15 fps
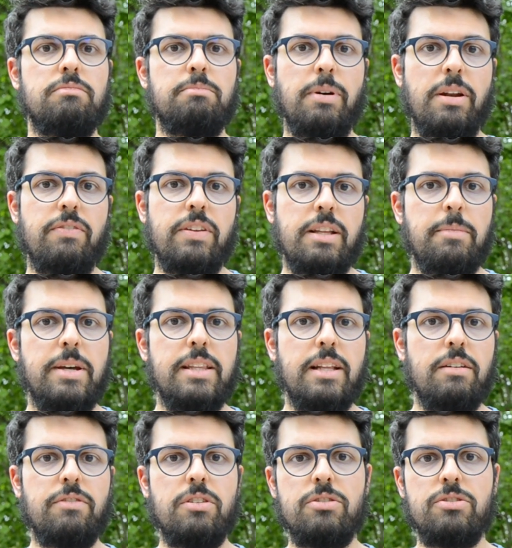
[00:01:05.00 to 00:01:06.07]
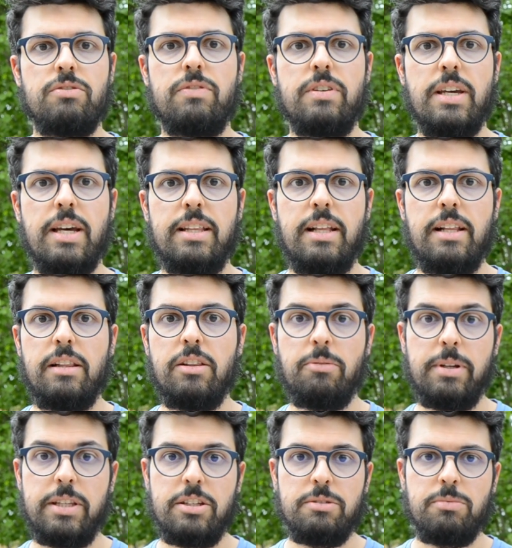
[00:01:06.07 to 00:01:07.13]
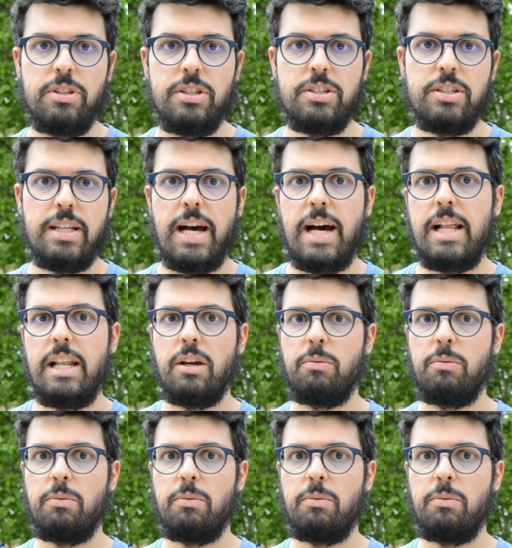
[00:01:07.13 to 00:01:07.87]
perfettamente la filosofia del nomadismo digitale,